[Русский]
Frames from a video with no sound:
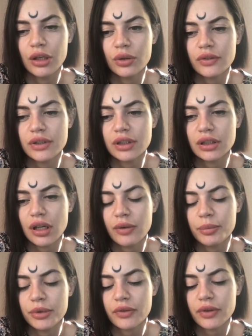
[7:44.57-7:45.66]
Алена всегда,
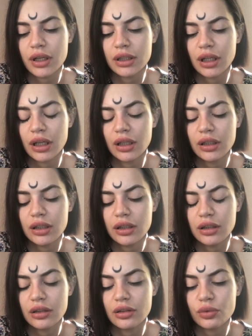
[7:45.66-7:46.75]
во-первых, она
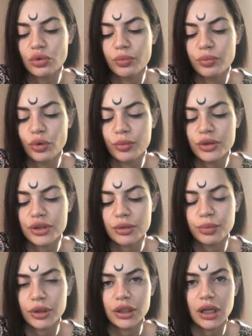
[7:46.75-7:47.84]
и руку
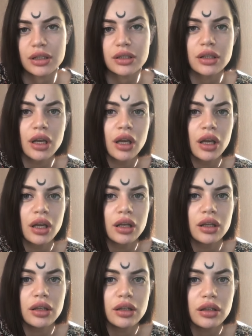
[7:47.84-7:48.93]
помощи подаст,
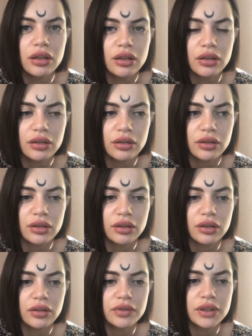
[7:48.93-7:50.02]
и
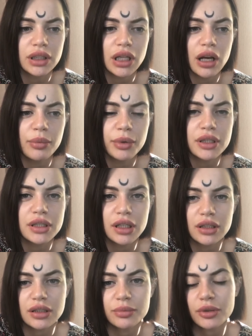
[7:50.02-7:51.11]
э, всегда
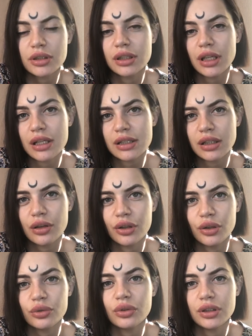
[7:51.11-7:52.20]
поделится. Просто я знаю
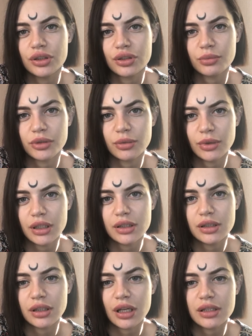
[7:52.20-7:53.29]
Алену лично,
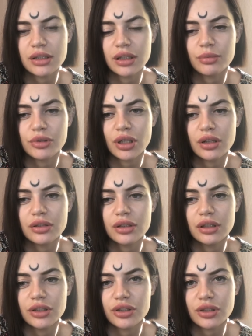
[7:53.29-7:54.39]
понимаете? Я с ней
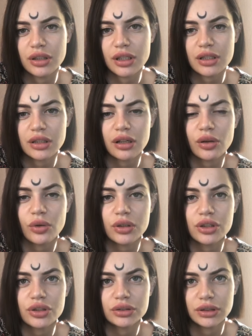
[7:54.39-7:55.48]
общаюсь лично, я знаю, какой
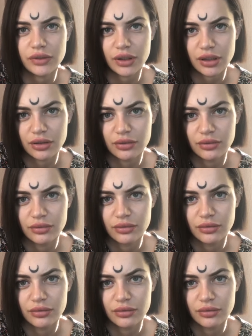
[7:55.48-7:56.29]
это человек.